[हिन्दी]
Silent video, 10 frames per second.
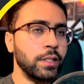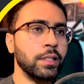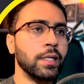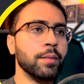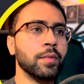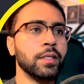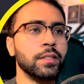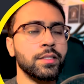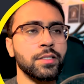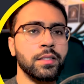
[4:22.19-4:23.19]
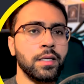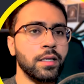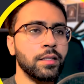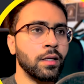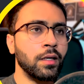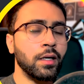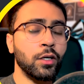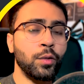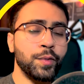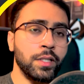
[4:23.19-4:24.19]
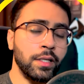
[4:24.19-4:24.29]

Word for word: नेम कर दीजिए ठीक है ना अगर ऑप्शनल